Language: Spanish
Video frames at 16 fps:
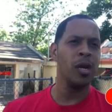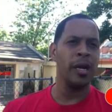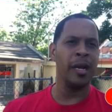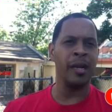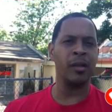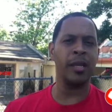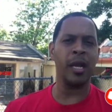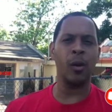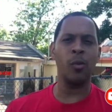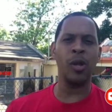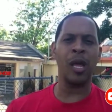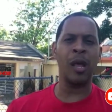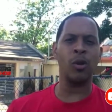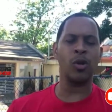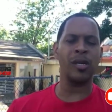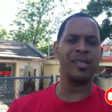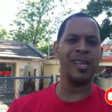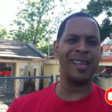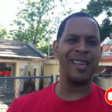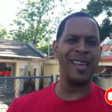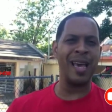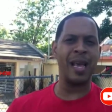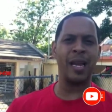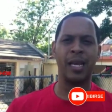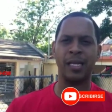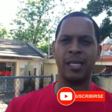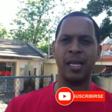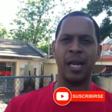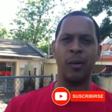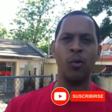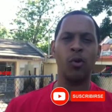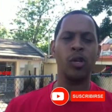En esta comunidad lo que se quiere es que
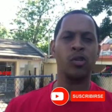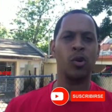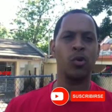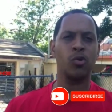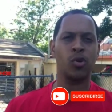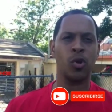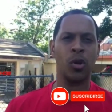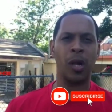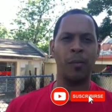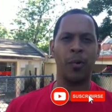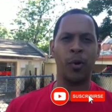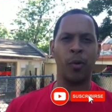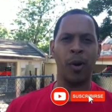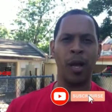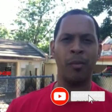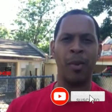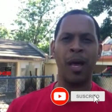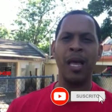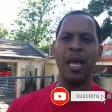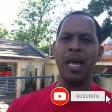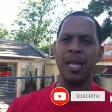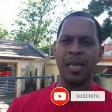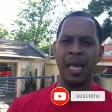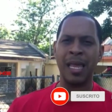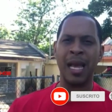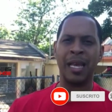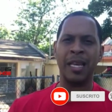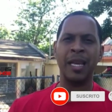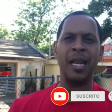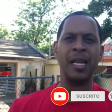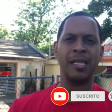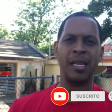se le busque solución al problema. Desde
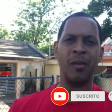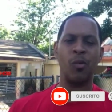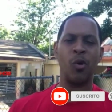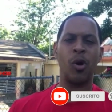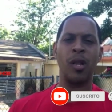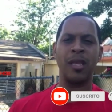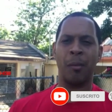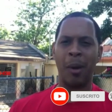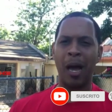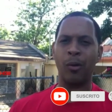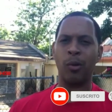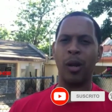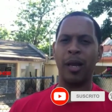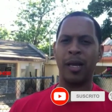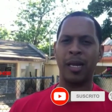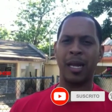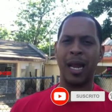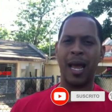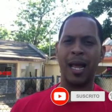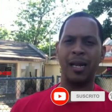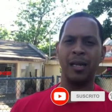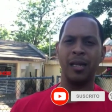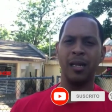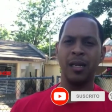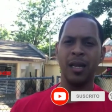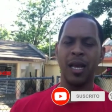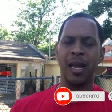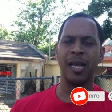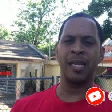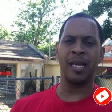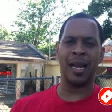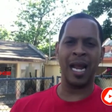aquí le hacemos el llamado al general,
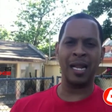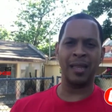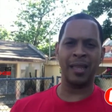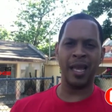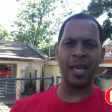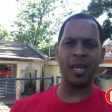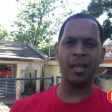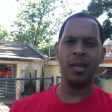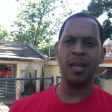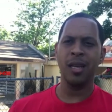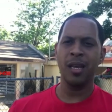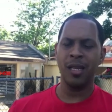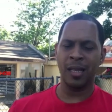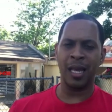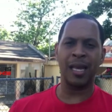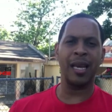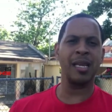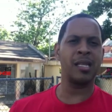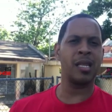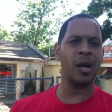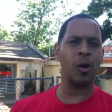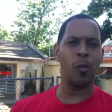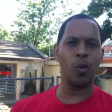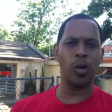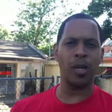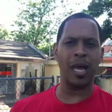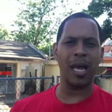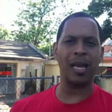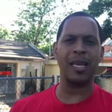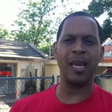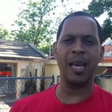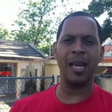general Ten, de que esta
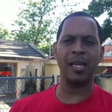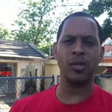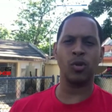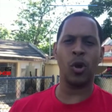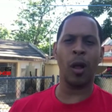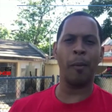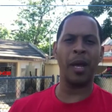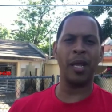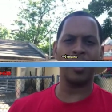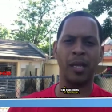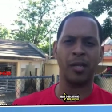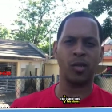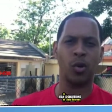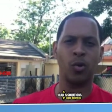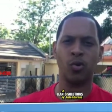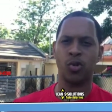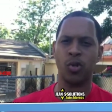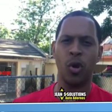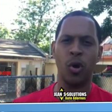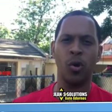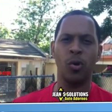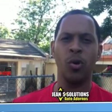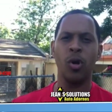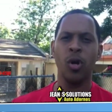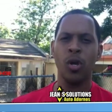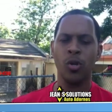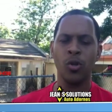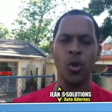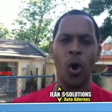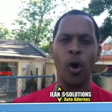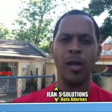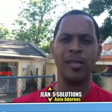comunidad quiere solamente solución,
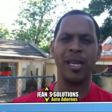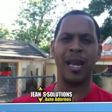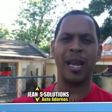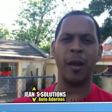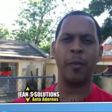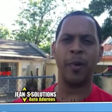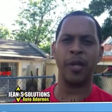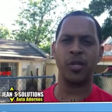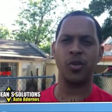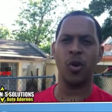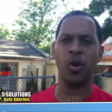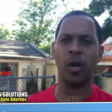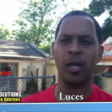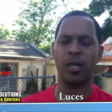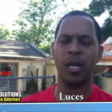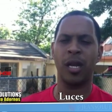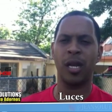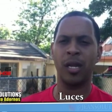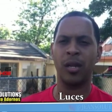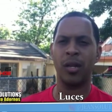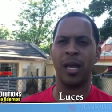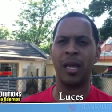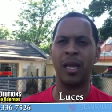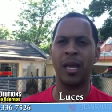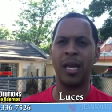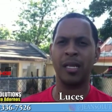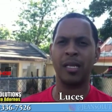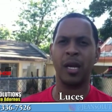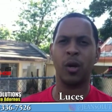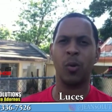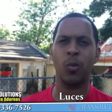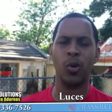no esa represión que tienen en,
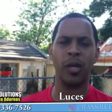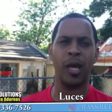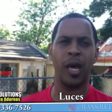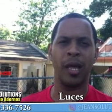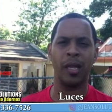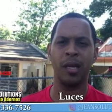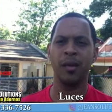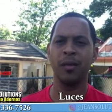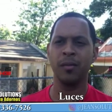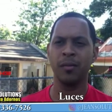estas comunidades.